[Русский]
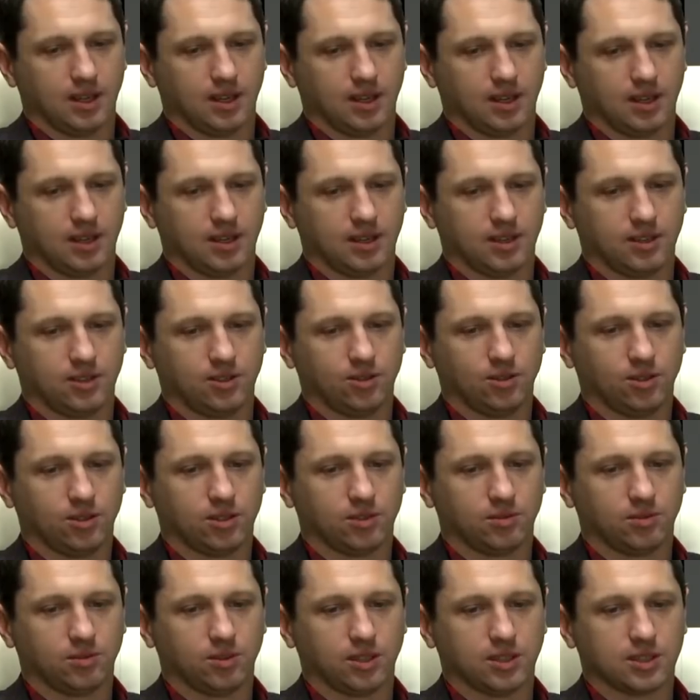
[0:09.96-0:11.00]
А до
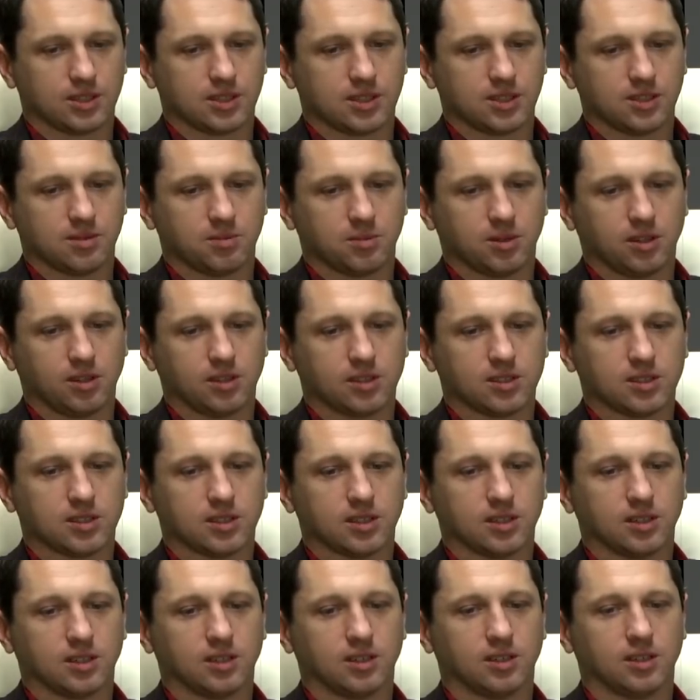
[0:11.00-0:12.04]
того я
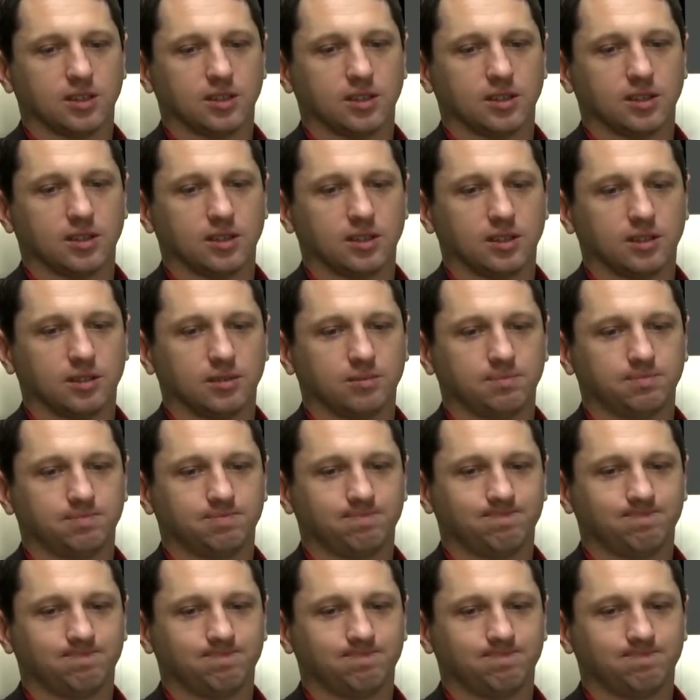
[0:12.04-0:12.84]
занимался